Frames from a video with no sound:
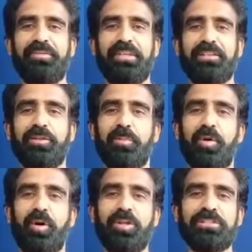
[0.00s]
वीक तो
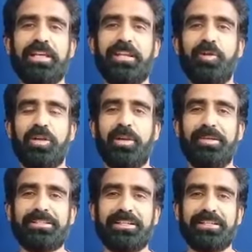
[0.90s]
बहुत सारे लोग
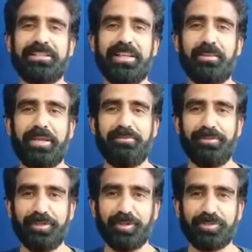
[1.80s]
कमेंट्स करते हैं हमारे
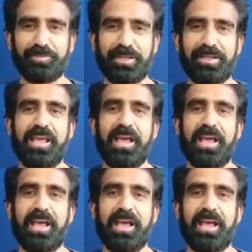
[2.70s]
वीडियोस पर